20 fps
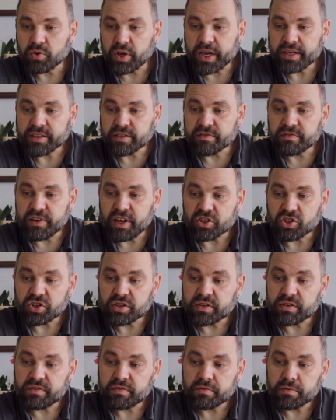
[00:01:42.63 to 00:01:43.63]

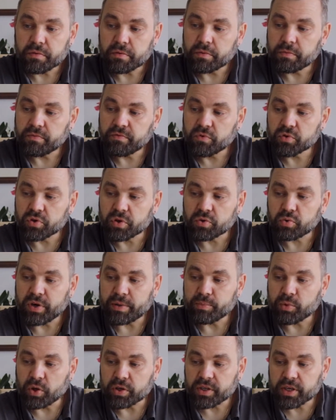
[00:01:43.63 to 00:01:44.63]
Resteflaschen, wo so ein
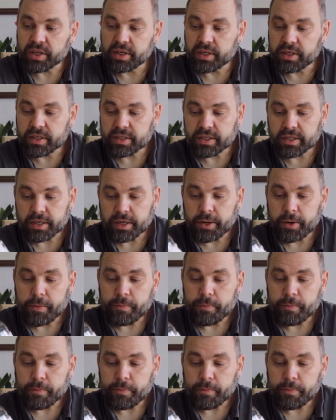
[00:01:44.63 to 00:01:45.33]
Dram noch drin ist.